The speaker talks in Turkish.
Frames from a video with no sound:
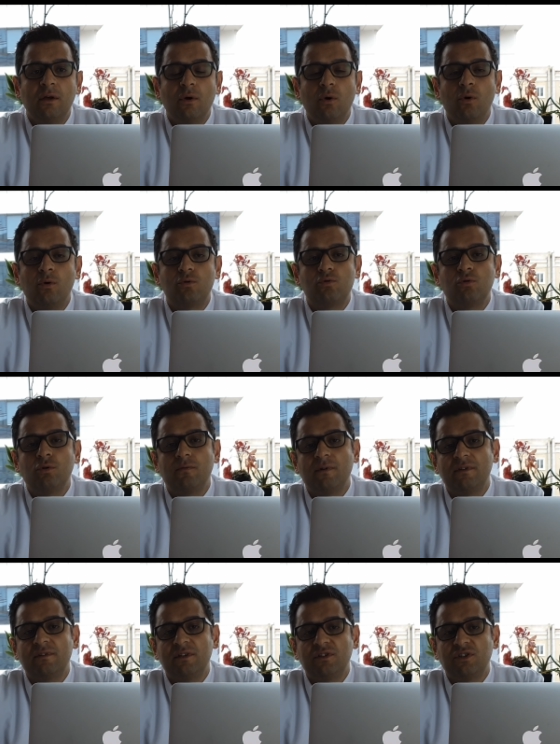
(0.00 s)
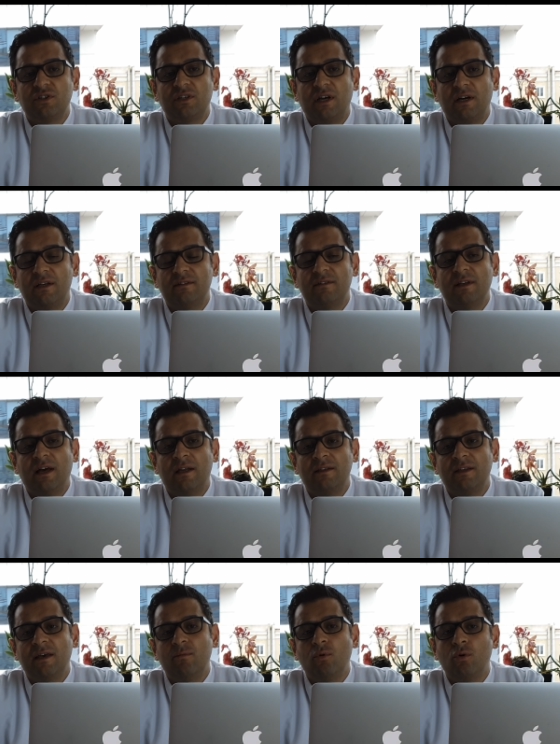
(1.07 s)
öksürük ve ateş şikayeti yani
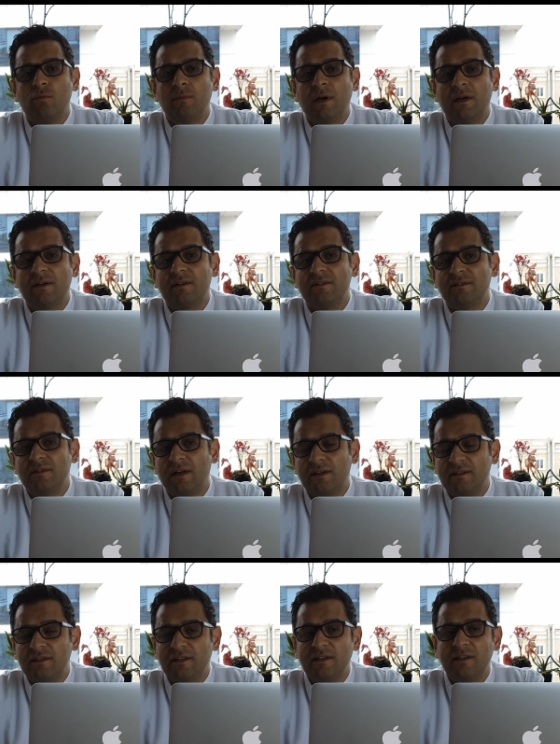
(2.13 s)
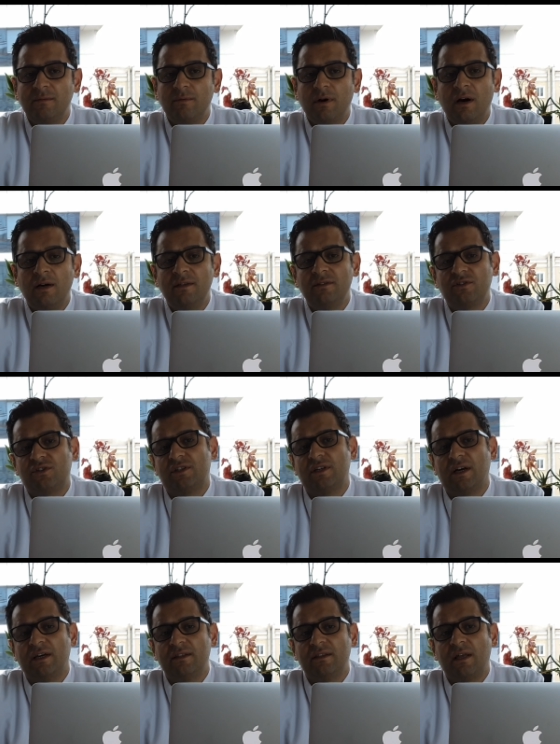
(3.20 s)
gebe olmayan kadınlardaki gibi aynı
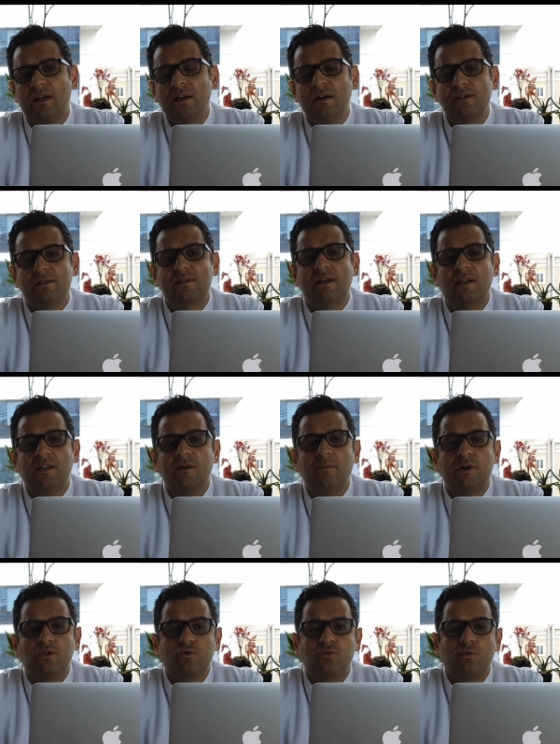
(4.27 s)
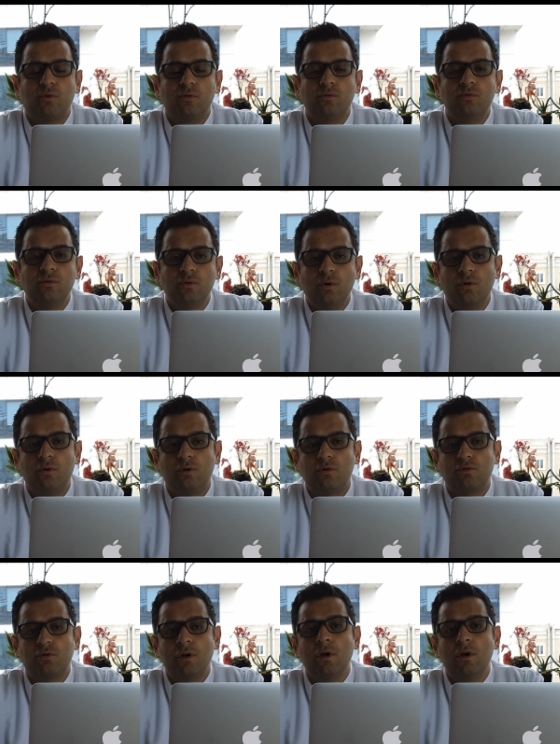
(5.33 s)
şikayetlerle hastaneye başvuru olduğunu görüyoruz.